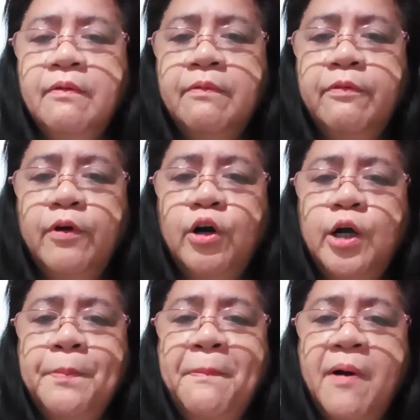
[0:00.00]

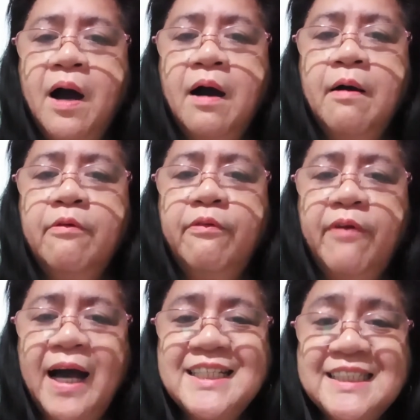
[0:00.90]
for
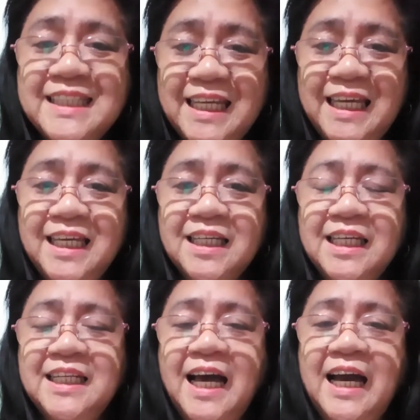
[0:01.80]
fasting,
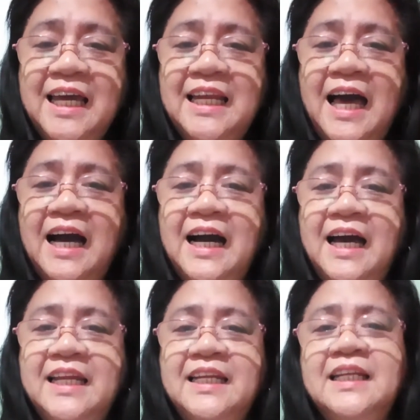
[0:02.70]

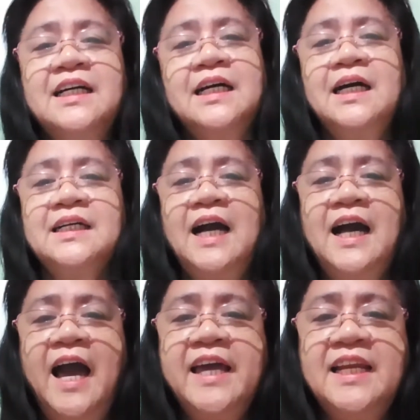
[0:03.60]
kinakailangan,
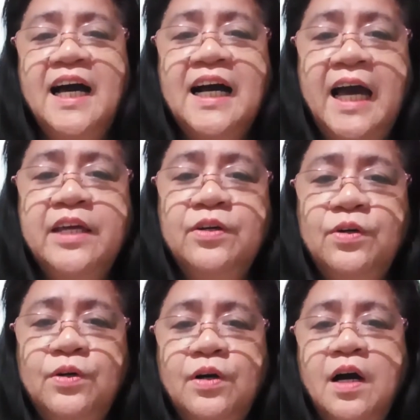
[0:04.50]
kakain lang
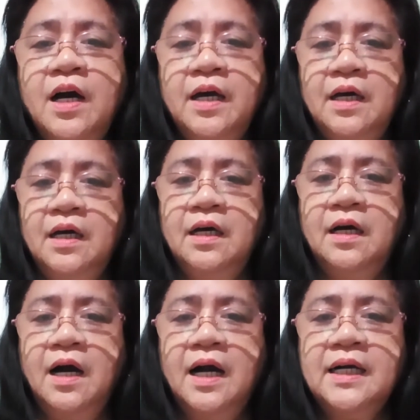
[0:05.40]
kayo
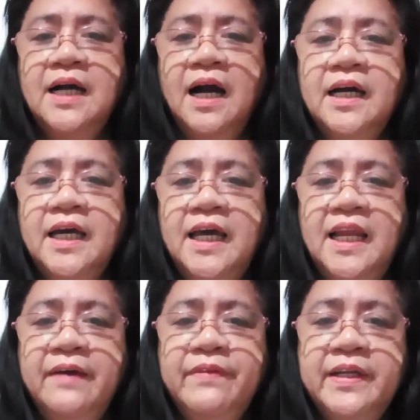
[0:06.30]
hanggang
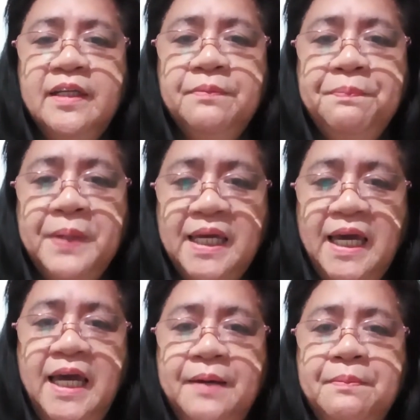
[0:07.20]
11
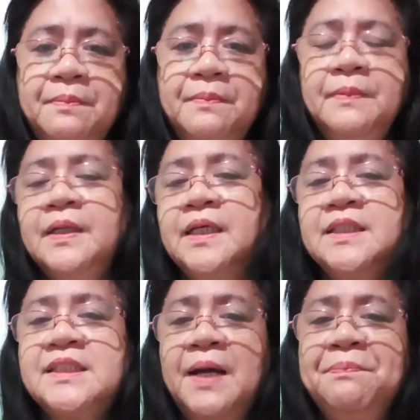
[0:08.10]
p.m.
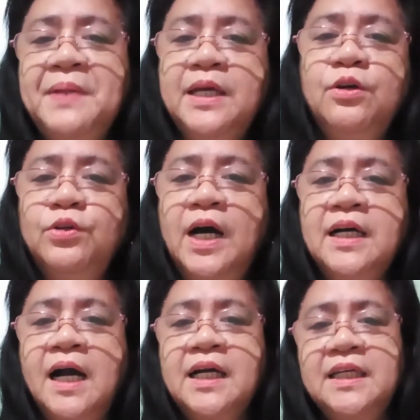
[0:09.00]
Stop na yon
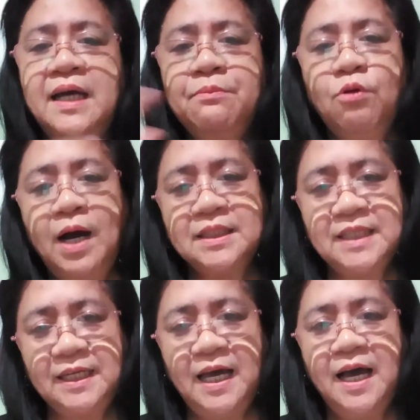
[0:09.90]
hanggang
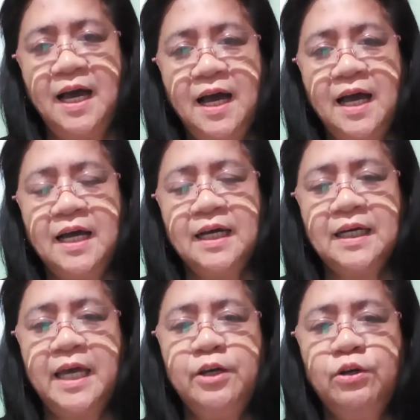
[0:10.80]
kinabukasan na.
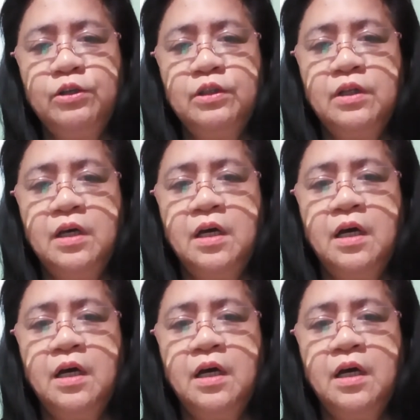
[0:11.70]
Ngayon,